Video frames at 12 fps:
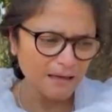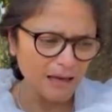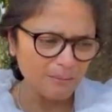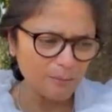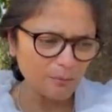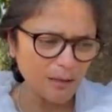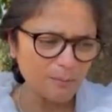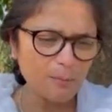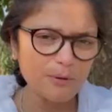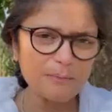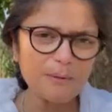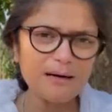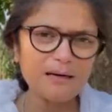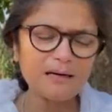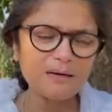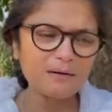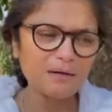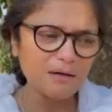আমি ওনার
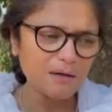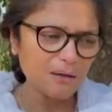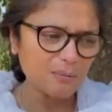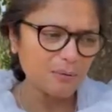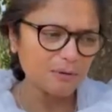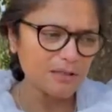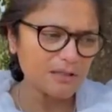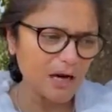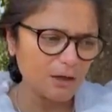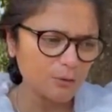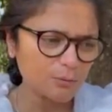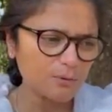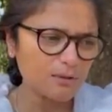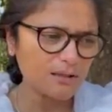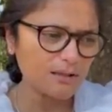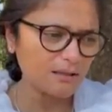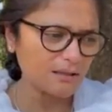পরিবারের প্রতি সহানুভূতি